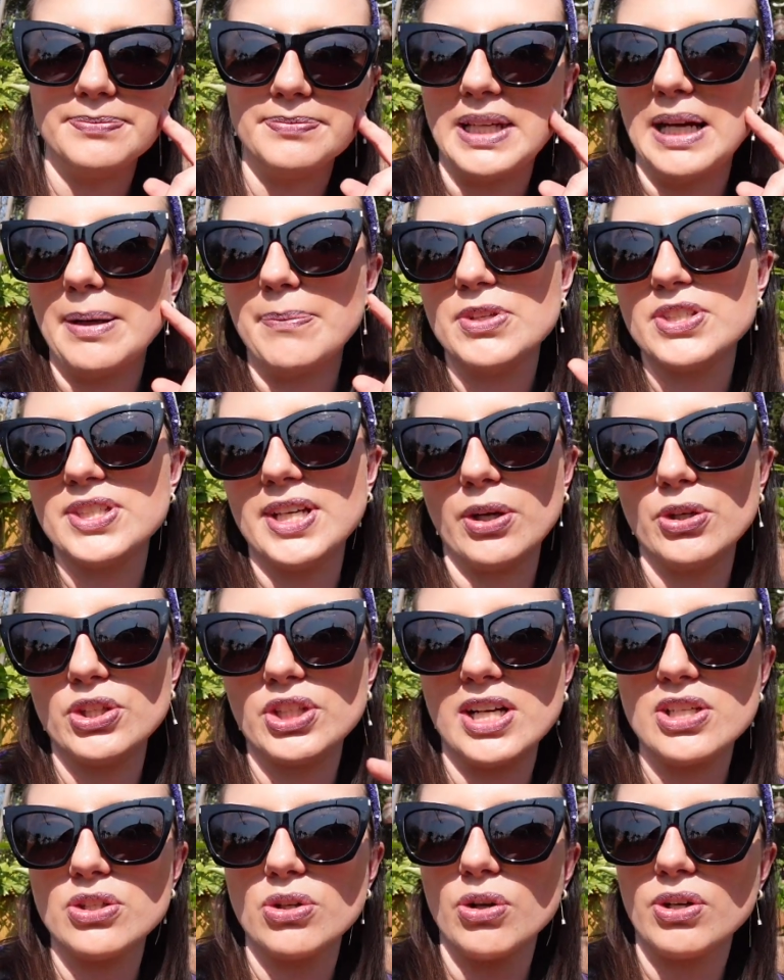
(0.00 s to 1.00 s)
Ja, ich zeige euch
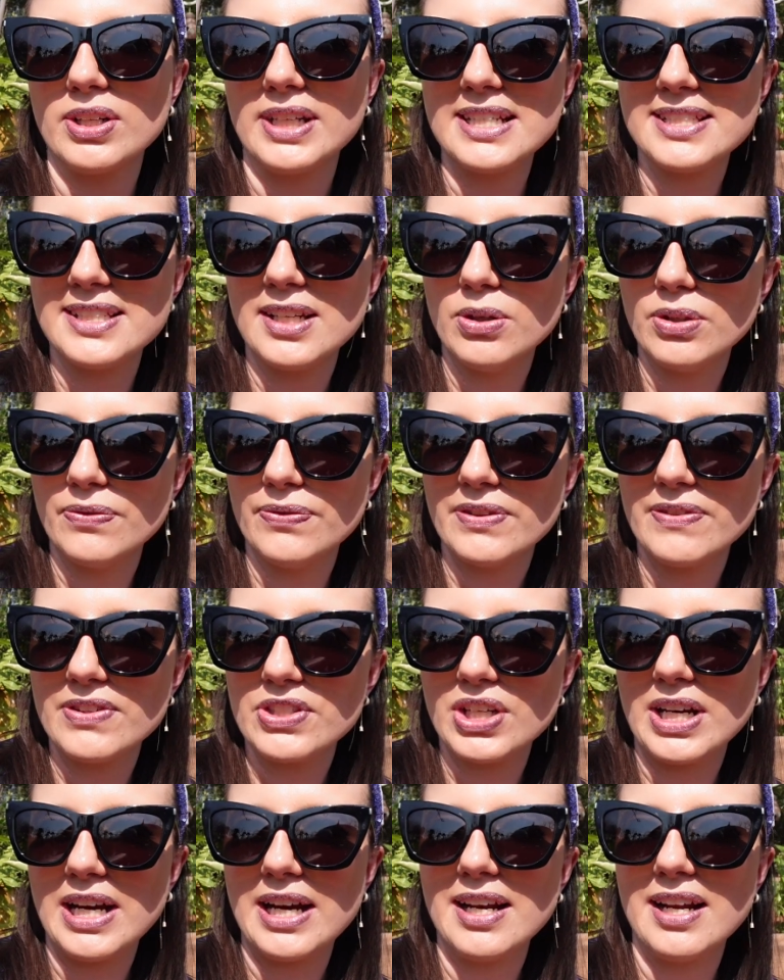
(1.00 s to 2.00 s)
gleich noch das Outfit, was
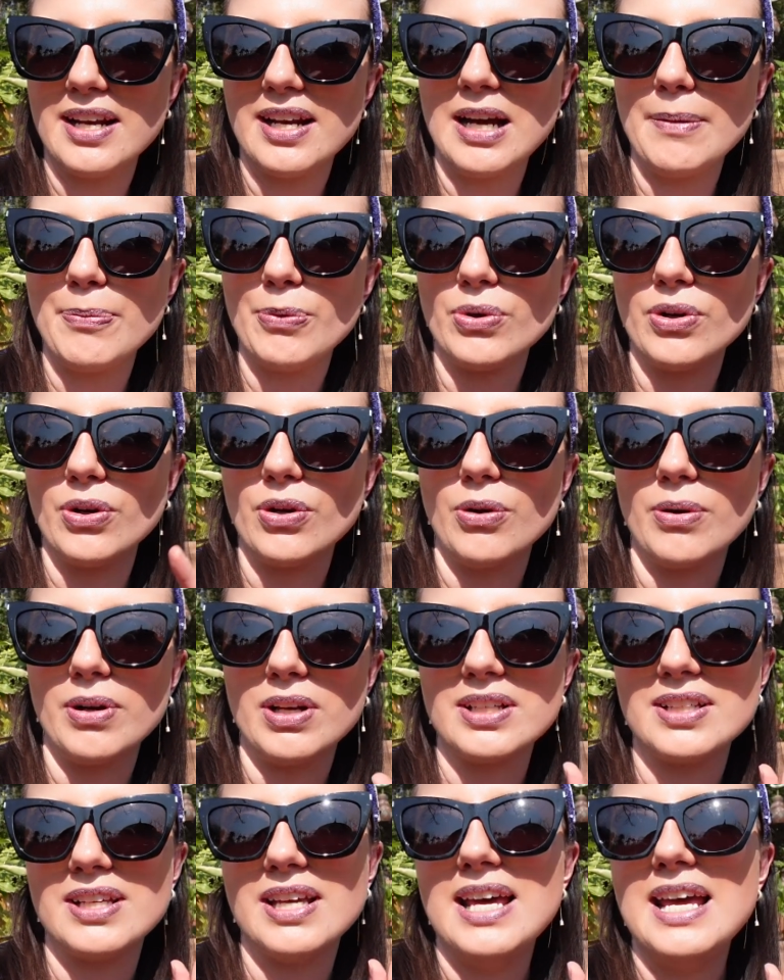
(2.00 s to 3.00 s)
ich gerade anhabe und dann noch
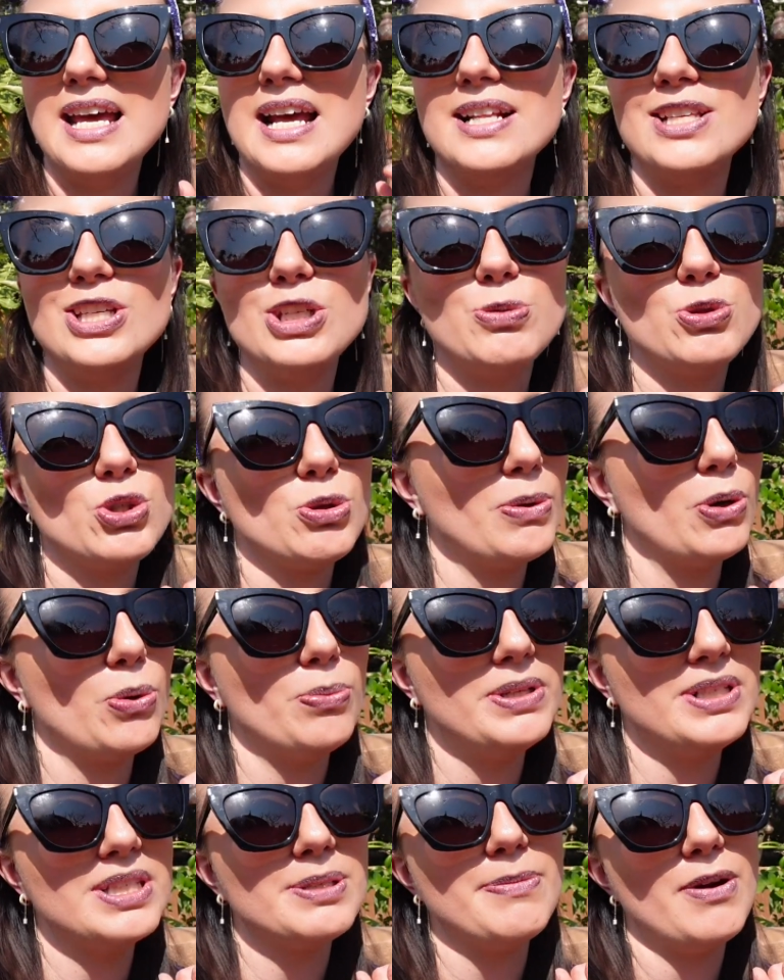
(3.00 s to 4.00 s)
ziehe ich mich nochmal
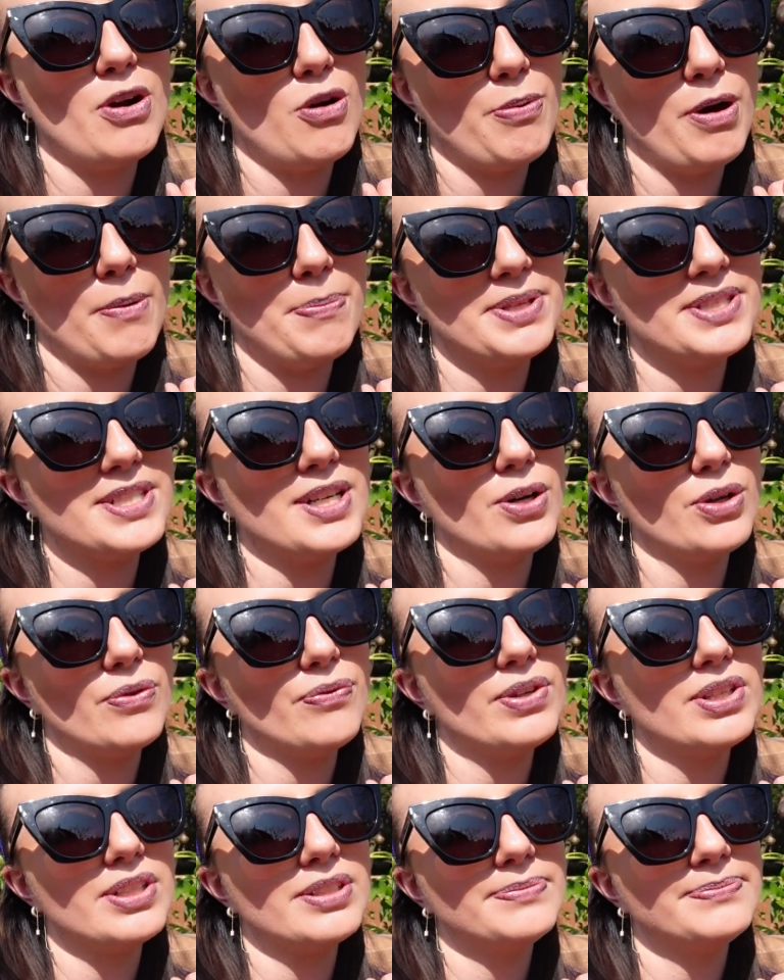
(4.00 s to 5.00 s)
um ins Mary Poppins
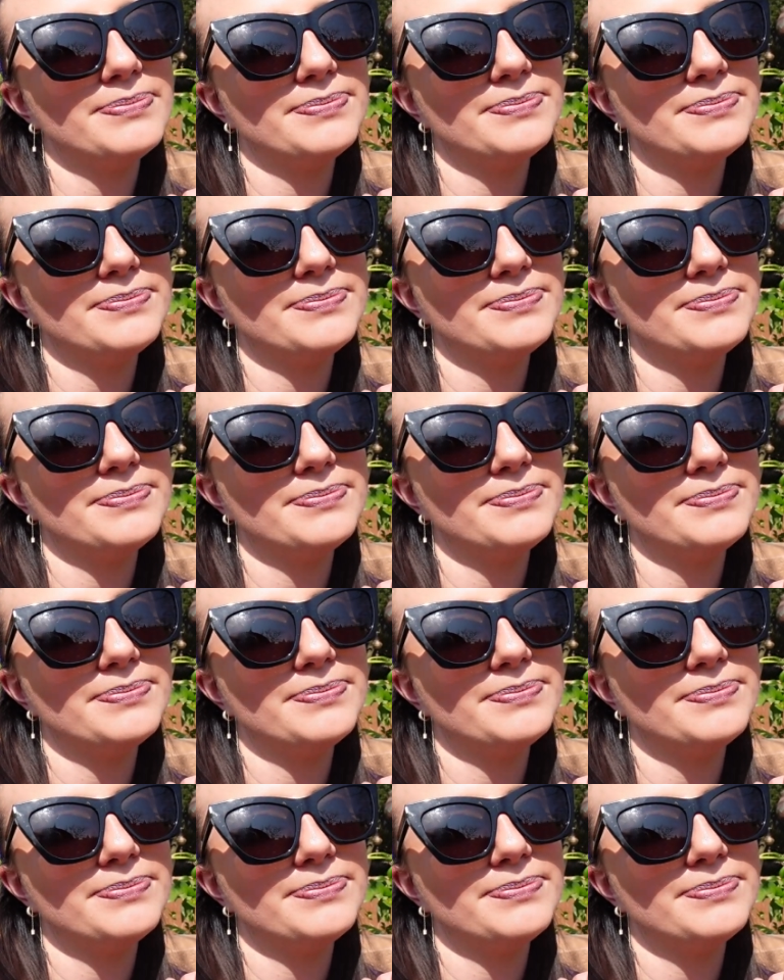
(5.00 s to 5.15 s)
Outfit